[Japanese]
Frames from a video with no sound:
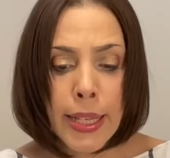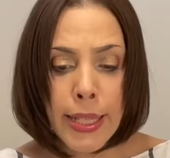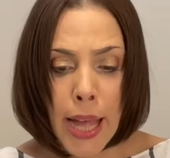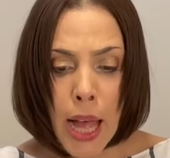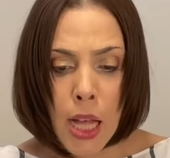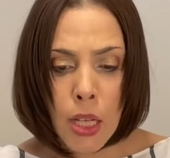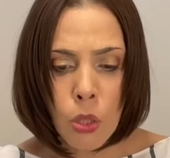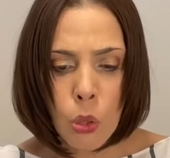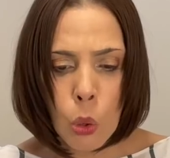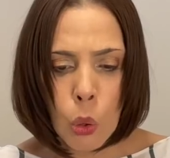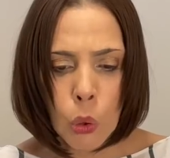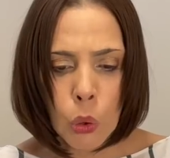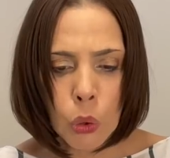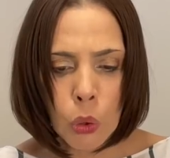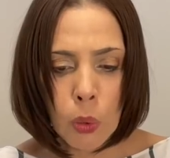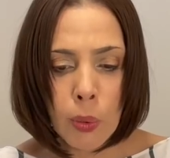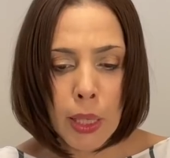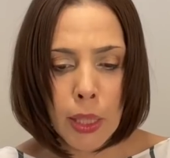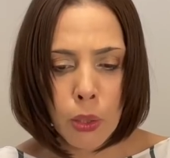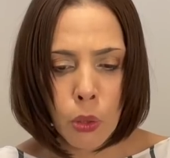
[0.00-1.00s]
韓国
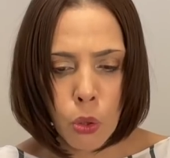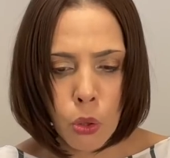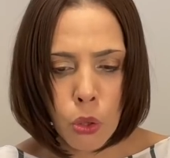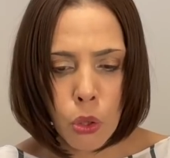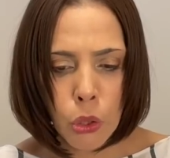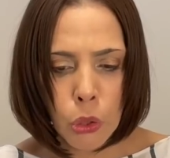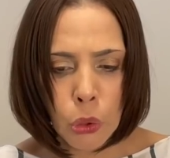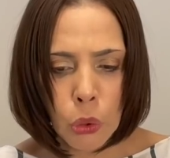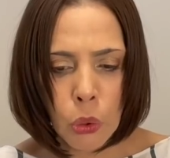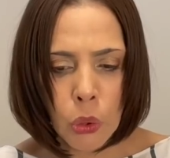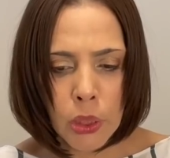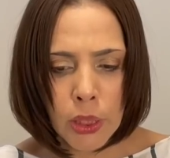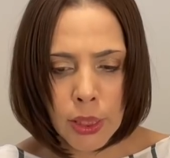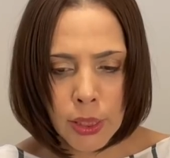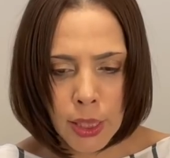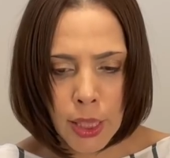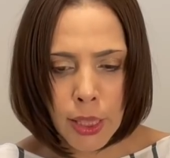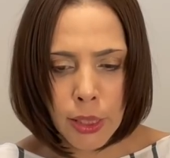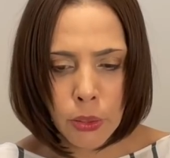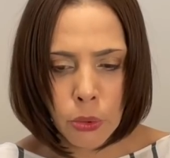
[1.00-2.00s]
とは交渉
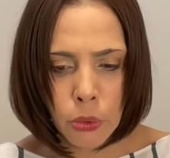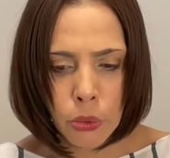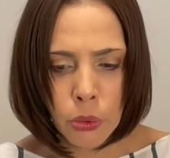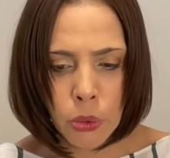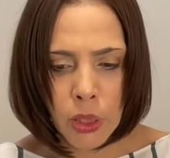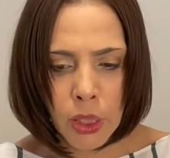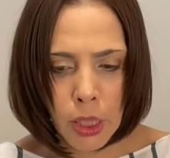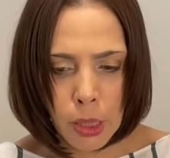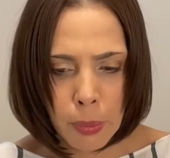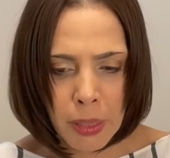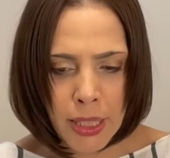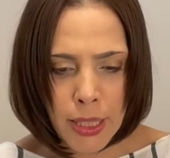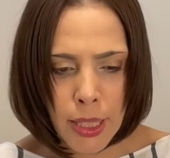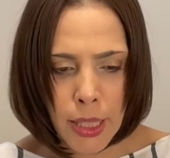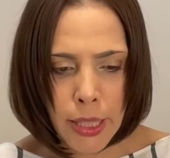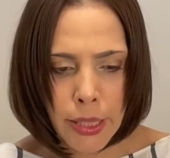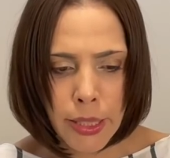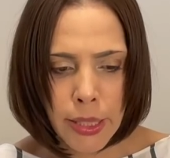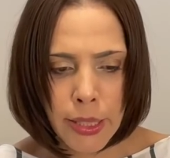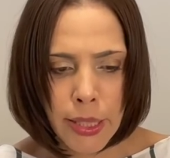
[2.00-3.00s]
しないという厳し
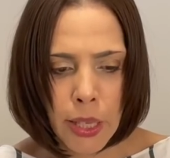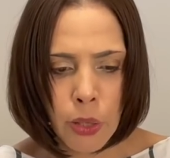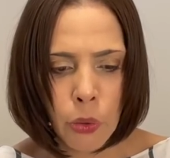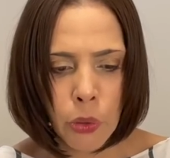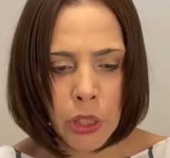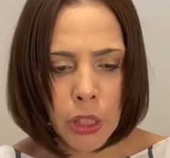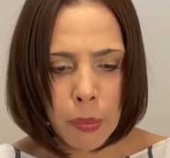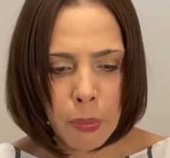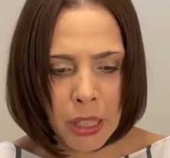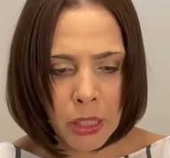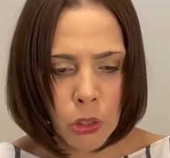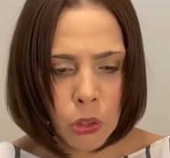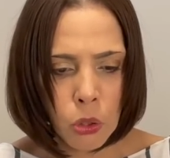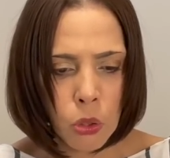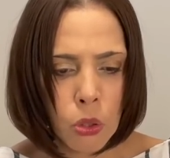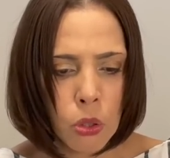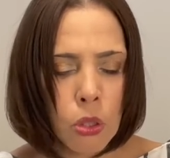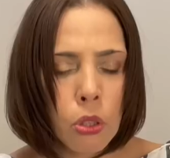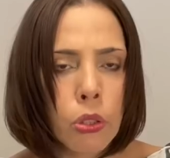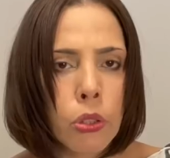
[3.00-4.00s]
い姿勢を今の
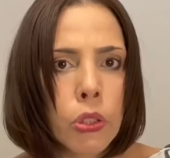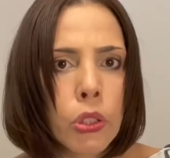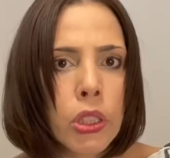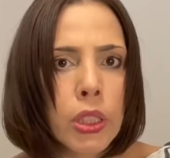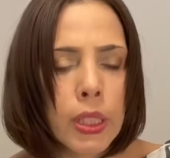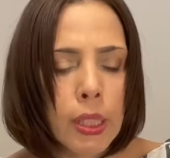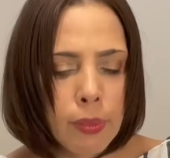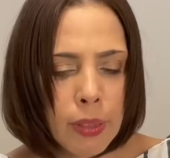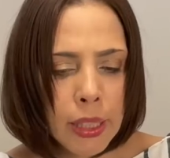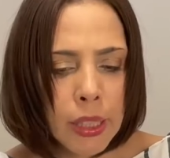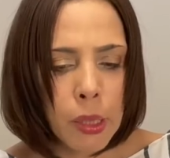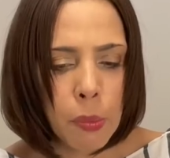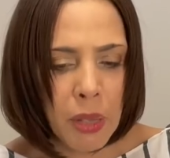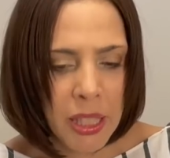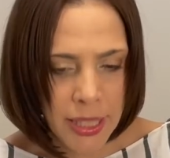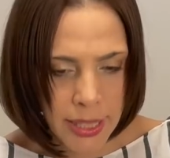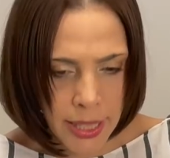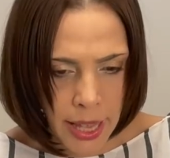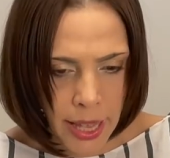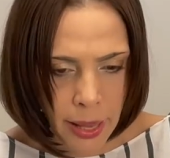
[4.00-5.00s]
ところ崩してはい
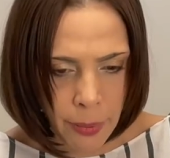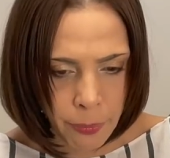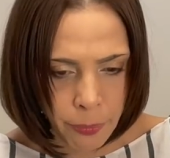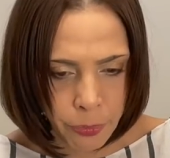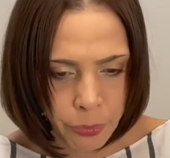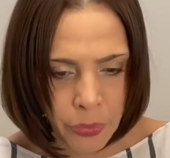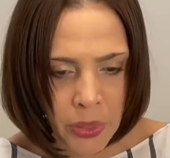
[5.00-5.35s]
ません。